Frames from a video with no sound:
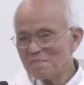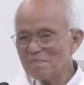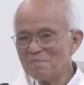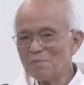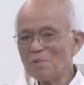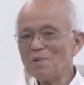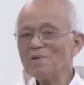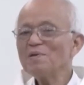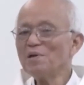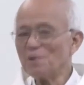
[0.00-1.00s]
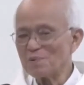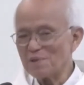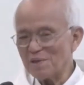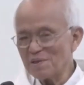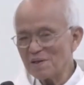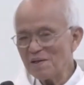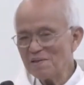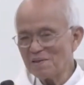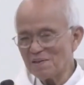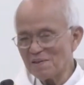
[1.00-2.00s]
muốn điều chỉnh cái
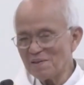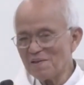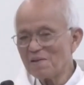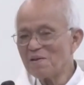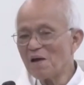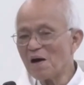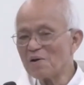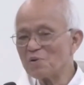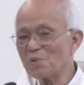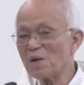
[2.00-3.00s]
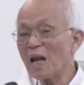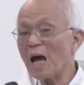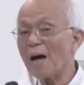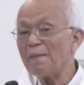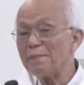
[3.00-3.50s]
gì nhờ Chúa làm